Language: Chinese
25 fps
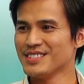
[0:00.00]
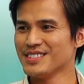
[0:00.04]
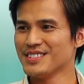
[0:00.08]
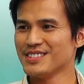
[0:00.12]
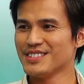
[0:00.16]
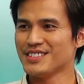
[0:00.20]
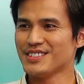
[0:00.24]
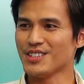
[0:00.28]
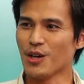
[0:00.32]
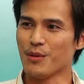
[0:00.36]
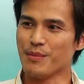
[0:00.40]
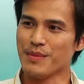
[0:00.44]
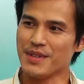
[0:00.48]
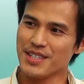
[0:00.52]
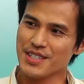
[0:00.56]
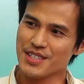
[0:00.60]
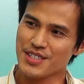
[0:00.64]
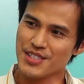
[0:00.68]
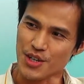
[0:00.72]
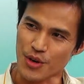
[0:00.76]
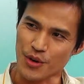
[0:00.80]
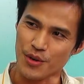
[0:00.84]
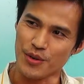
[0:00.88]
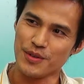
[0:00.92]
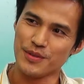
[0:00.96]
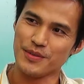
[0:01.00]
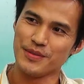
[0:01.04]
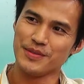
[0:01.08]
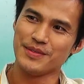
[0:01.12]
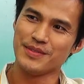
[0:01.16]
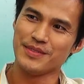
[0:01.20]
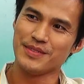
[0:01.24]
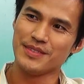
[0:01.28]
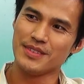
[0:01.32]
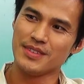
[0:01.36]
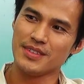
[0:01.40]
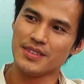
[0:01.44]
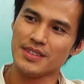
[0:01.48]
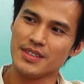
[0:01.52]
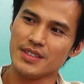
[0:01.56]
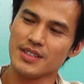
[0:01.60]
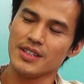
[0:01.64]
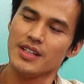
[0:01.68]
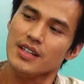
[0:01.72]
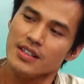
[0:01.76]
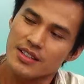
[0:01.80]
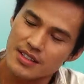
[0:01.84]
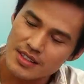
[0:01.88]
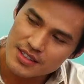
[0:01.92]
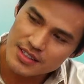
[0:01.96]
小米酒，
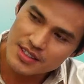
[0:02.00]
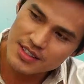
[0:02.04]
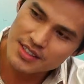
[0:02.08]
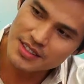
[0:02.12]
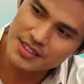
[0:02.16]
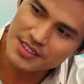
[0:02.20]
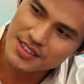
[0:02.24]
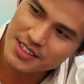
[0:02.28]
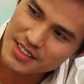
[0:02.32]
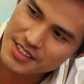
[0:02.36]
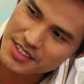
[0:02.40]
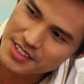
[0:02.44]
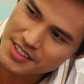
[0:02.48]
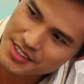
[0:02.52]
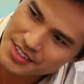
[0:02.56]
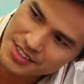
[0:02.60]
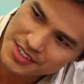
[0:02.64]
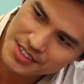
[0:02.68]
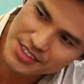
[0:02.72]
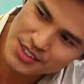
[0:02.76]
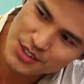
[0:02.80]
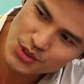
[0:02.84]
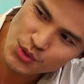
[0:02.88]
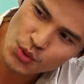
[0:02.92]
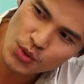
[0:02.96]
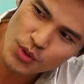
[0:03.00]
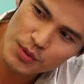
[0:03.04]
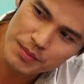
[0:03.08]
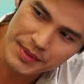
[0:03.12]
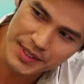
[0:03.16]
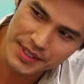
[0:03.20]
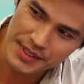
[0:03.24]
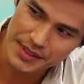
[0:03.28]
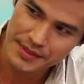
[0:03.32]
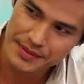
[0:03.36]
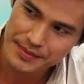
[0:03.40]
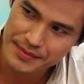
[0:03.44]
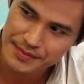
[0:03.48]
那那个那个是糯米，